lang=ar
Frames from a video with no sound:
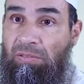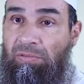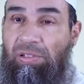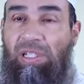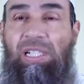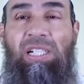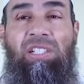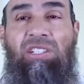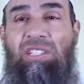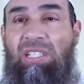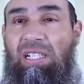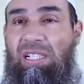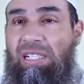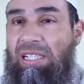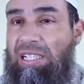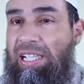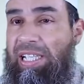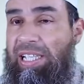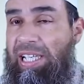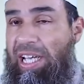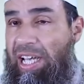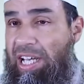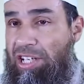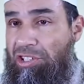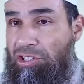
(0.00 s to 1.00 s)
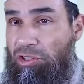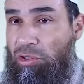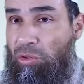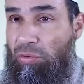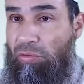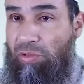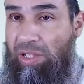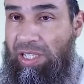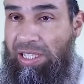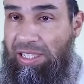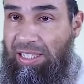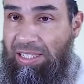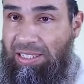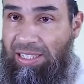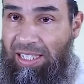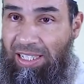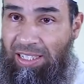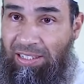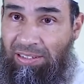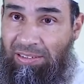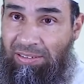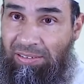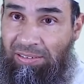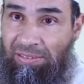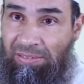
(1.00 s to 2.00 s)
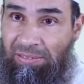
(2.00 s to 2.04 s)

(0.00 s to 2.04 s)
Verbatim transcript: فليس لله حاجة في أن يدع